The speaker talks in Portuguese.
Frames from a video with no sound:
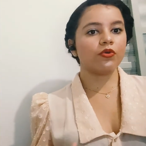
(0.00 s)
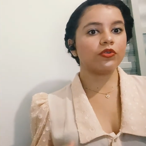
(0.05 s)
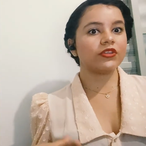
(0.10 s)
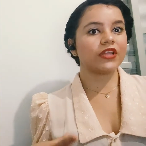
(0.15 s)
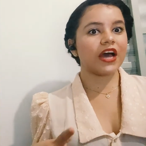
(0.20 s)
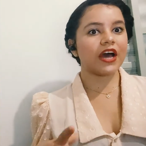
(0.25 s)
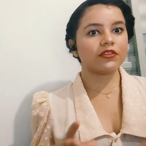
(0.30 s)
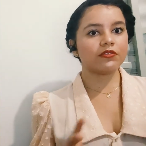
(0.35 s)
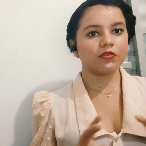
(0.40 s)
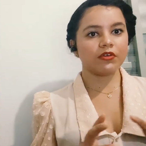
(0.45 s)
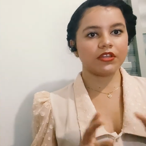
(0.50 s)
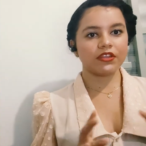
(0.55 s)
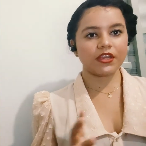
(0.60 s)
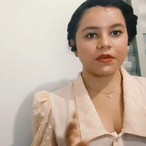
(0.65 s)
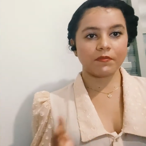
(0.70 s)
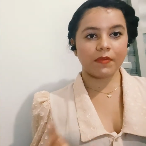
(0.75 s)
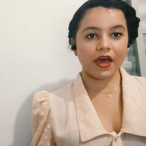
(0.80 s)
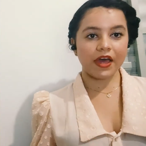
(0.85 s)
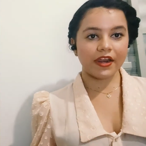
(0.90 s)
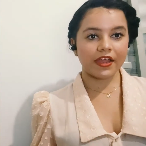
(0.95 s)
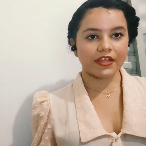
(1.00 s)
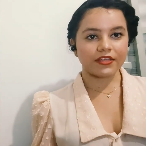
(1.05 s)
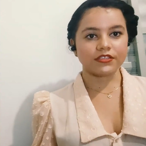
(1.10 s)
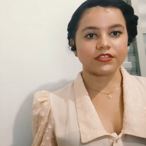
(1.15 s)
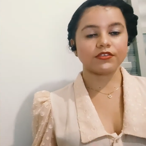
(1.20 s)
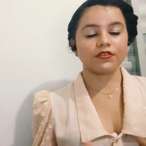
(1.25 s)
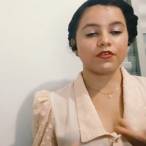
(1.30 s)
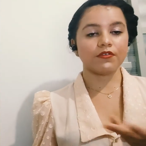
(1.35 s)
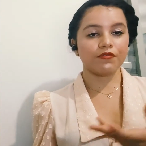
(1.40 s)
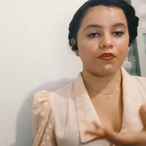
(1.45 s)
grudado entre
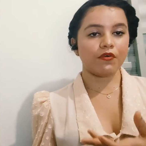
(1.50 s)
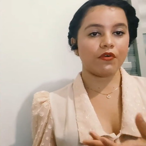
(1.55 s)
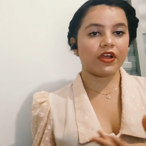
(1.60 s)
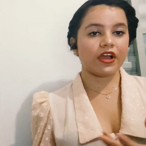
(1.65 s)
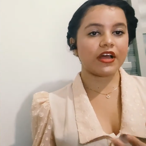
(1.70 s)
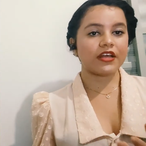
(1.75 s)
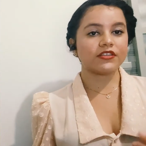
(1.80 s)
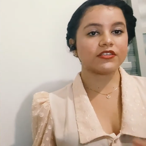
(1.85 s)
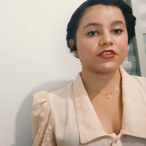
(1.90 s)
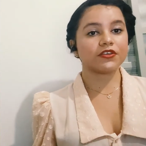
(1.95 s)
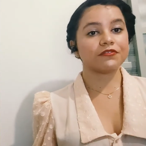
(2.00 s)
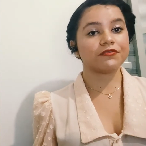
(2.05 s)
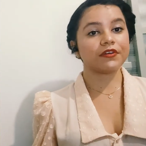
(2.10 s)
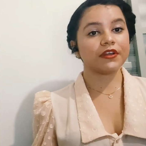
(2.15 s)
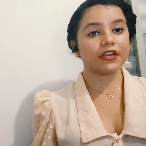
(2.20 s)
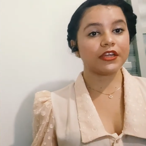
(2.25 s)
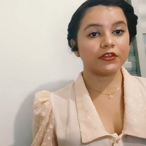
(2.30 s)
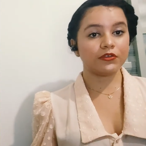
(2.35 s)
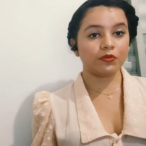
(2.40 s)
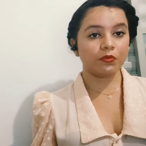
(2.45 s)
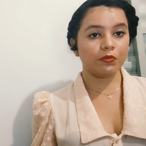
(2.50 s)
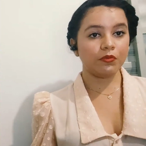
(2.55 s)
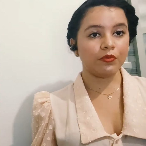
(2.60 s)
paredes, que foi o caso que eu falei do